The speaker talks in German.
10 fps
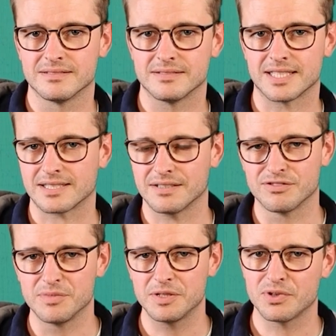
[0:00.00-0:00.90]
Das kann für
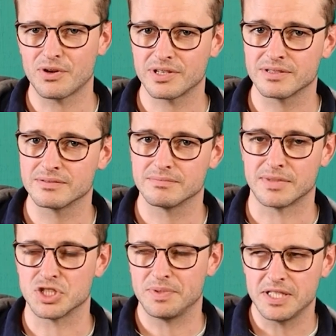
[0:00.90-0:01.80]
mich bedeuten,
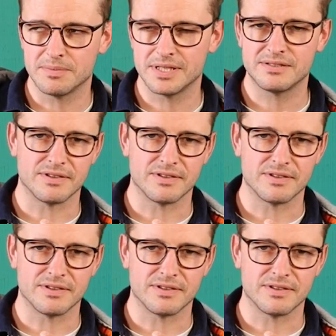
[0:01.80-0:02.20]
mein Spiegelbild,